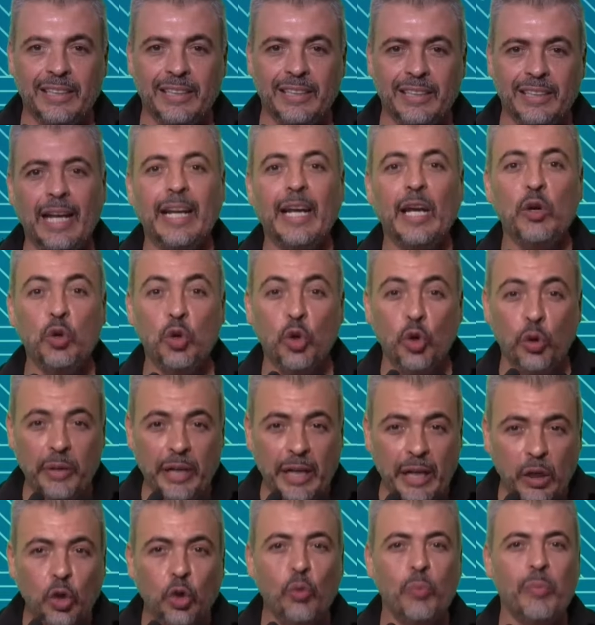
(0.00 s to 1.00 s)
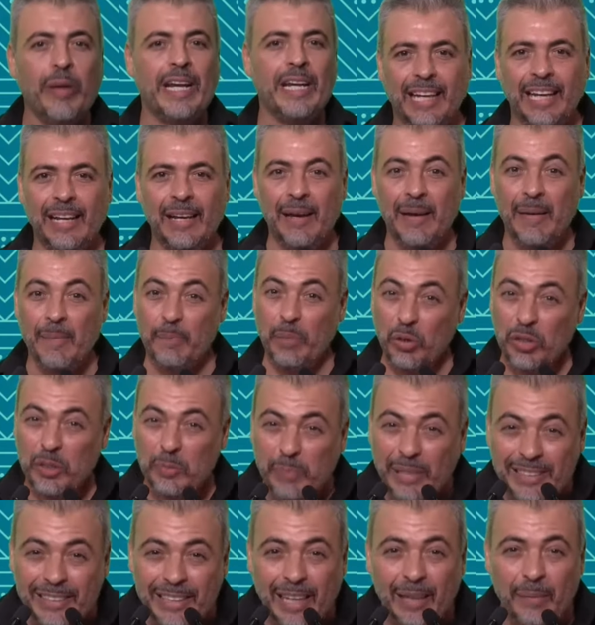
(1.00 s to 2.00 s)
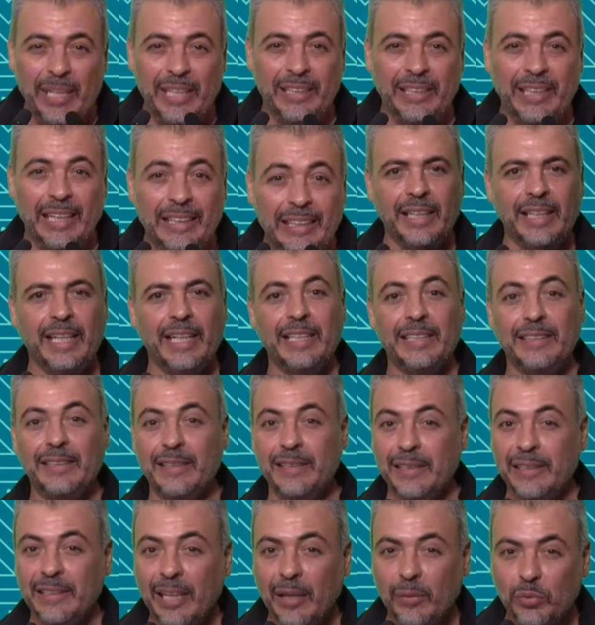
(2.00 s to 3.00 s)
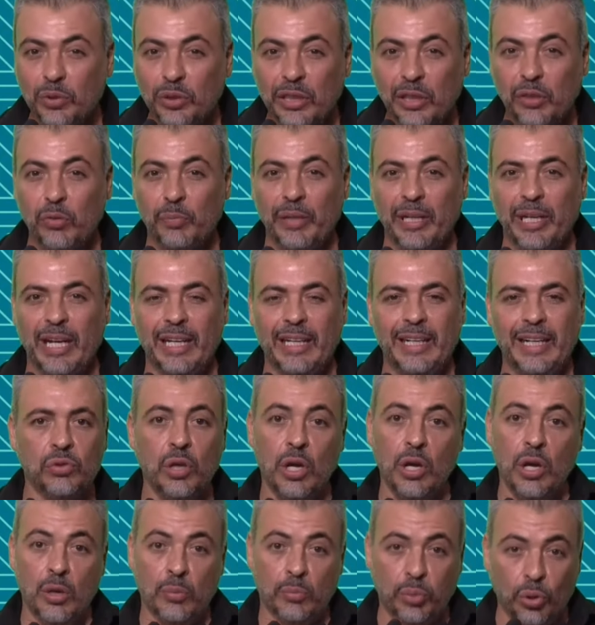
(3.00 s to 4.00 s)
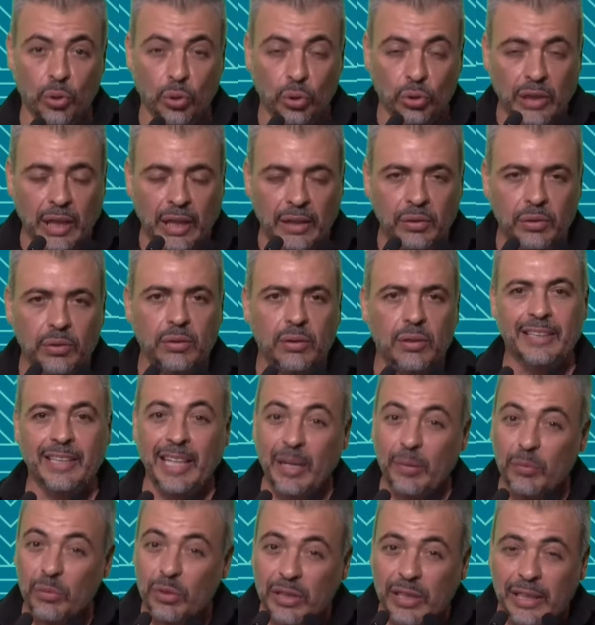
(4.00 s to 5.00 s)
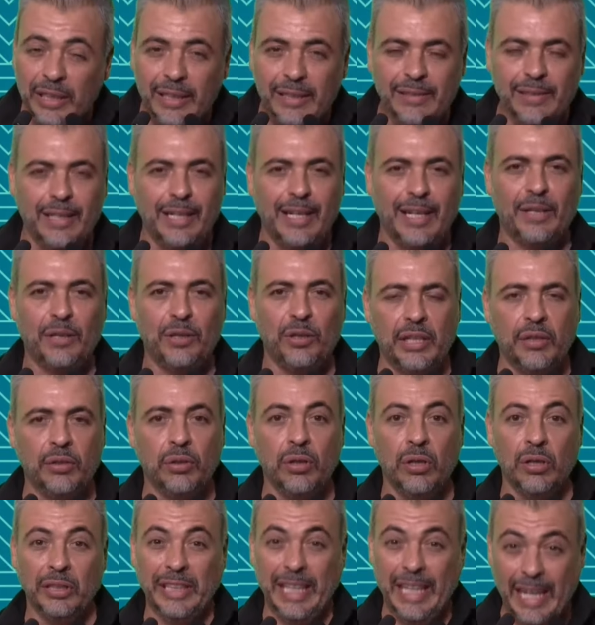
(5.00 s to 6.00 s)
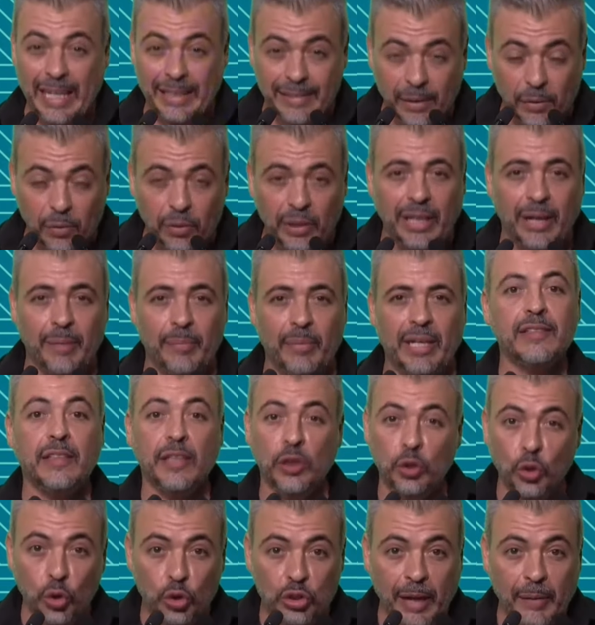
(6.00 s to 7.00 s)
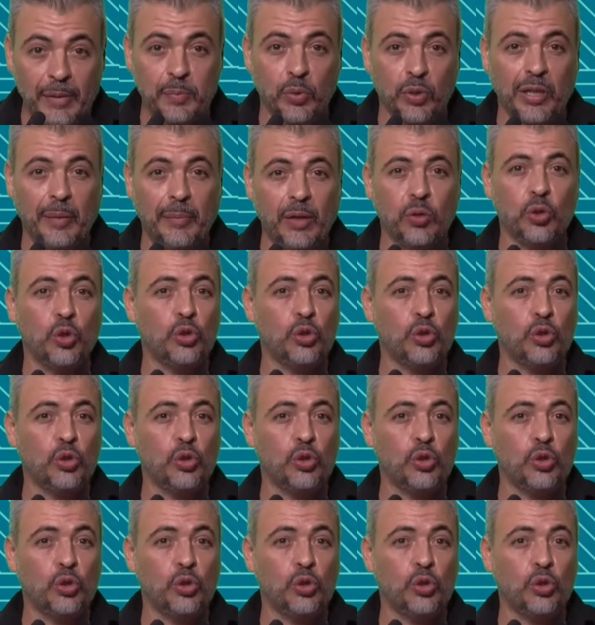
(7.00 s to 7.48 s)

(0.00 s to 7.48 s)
Sin embargo, este parece ser un gesto propio del candidato, lo cual refleja el ensayo de su discurso y dominio sobre él.